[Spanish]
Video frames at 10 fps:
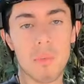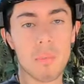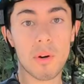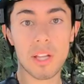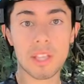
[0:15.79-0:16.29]

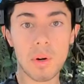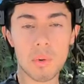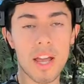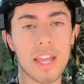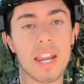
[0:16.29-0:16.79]
Bueno, esta es
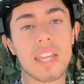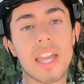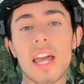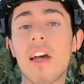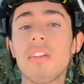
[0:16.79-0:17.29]
una
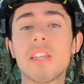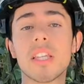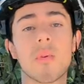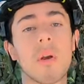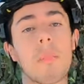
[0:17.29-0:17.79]
Guerrilla
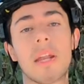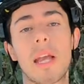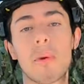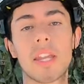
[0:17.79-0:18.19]
Gravity, es una marca